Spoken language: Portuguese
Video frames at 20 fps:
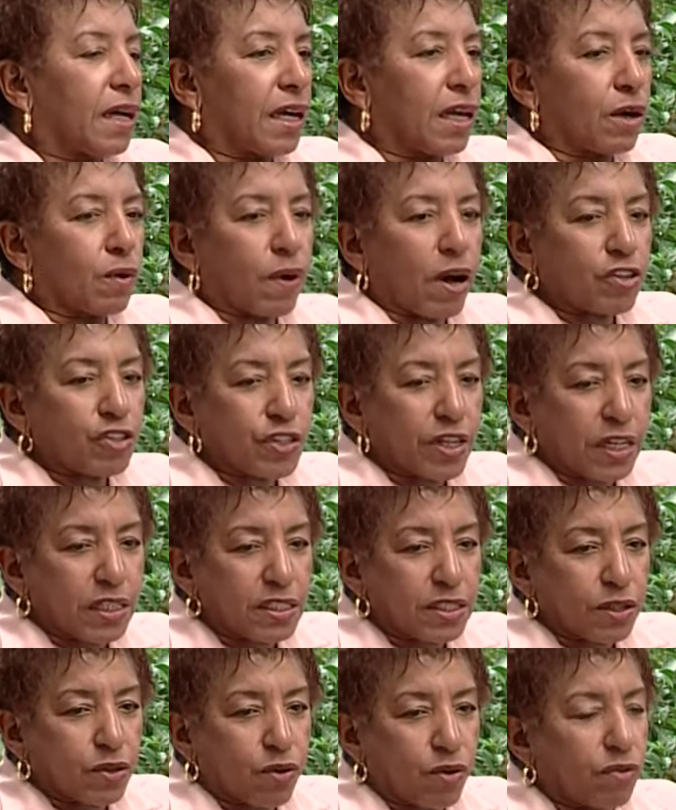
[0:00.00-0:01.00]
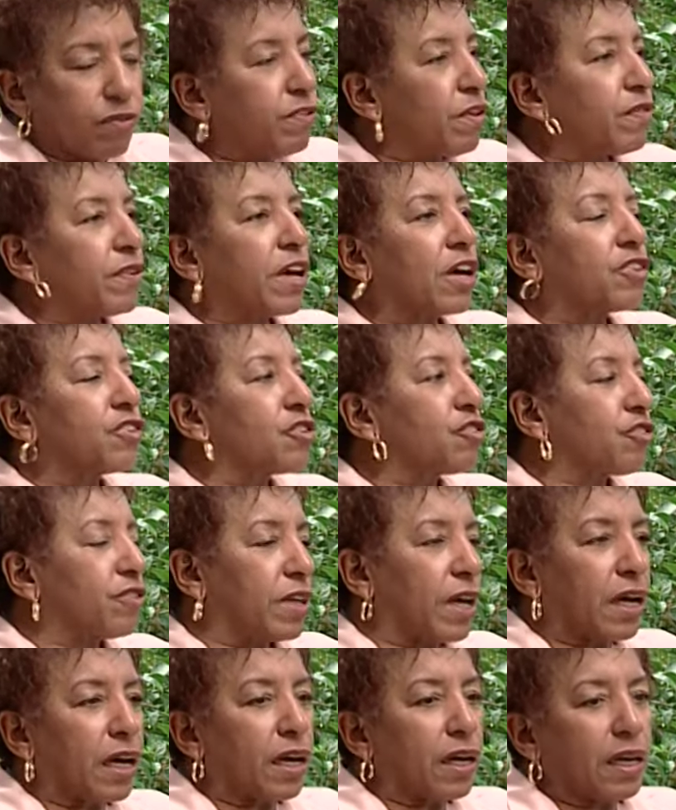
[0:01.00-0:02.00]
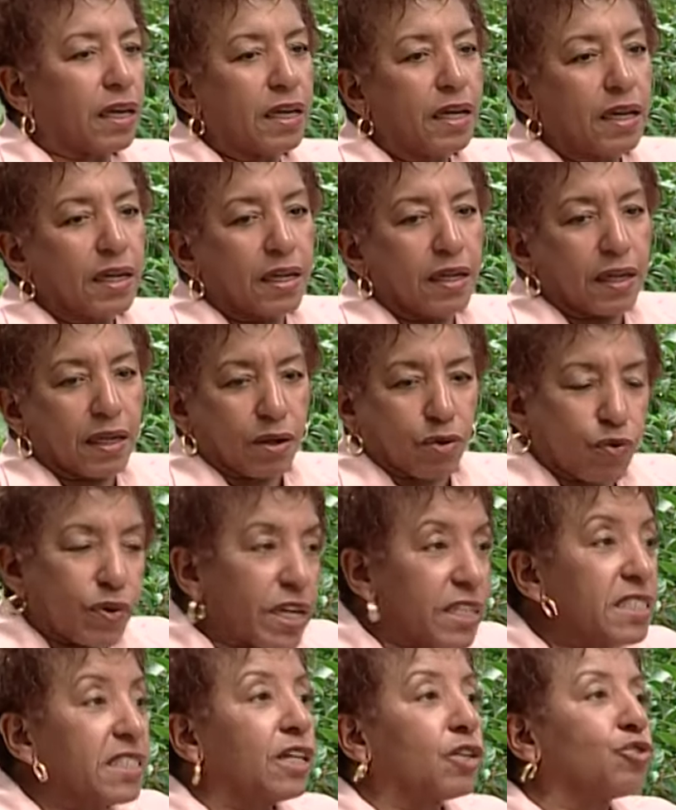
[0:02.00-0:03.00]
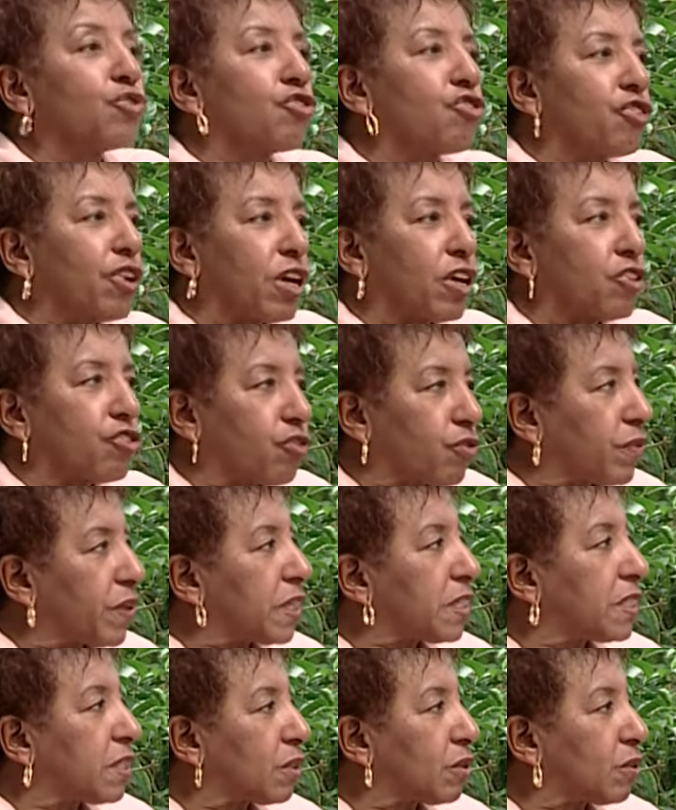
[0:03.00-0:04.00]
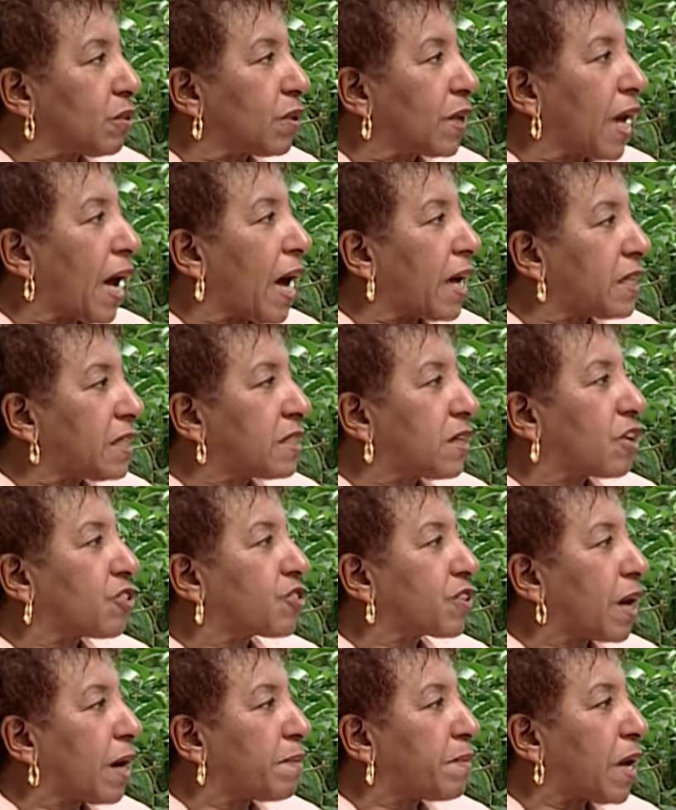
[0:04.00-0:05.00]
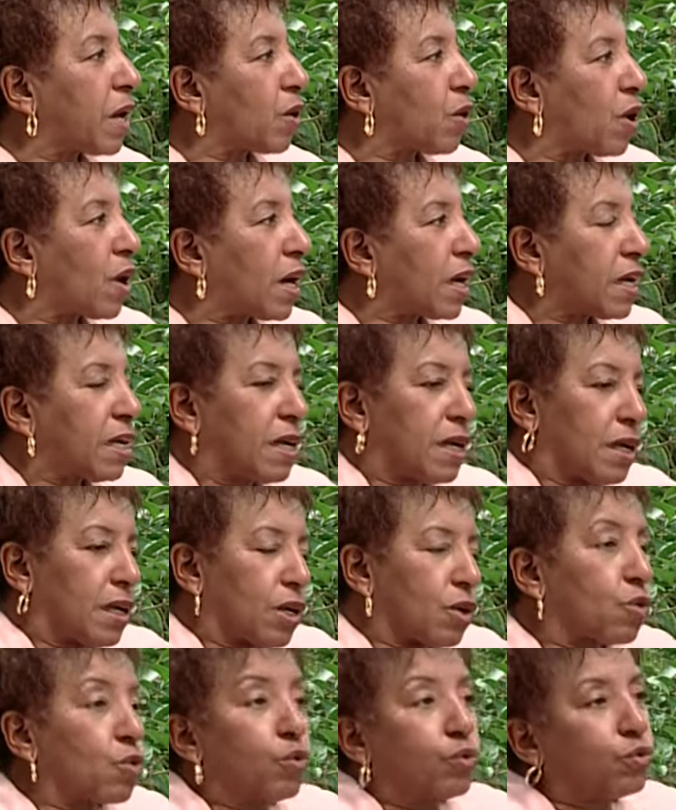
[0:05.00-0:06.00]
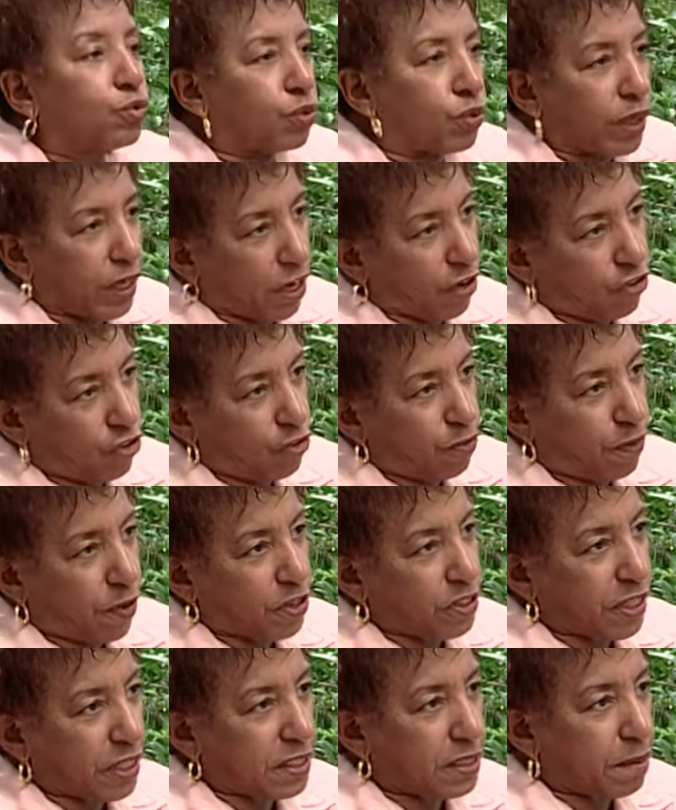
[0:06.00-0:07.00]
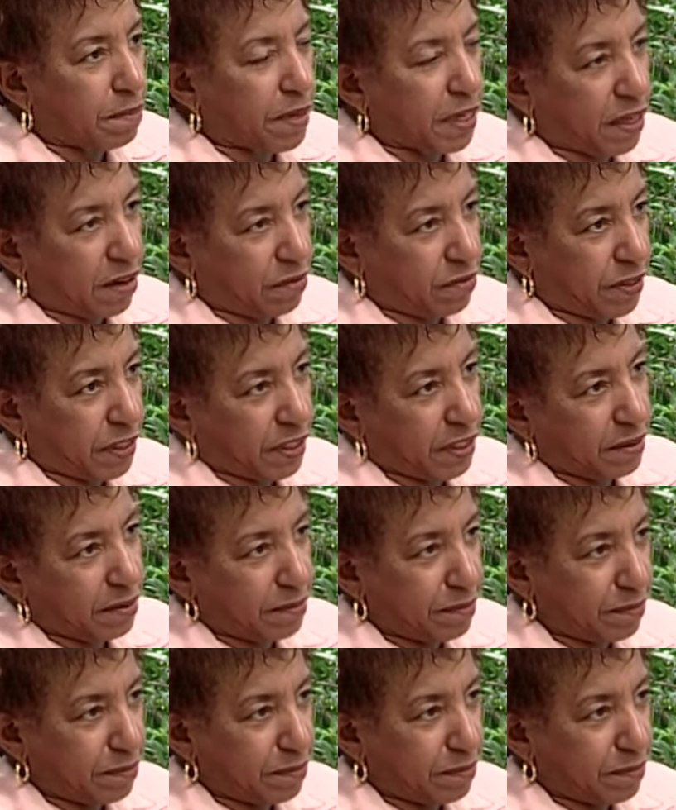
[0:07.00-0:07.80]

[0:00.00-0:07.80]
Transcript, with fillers: E eu acho que esse convívio que a gente tem, conhecendo gente, conhecendo lugares, acho que é a maior cultura que a gente pode receber na vida.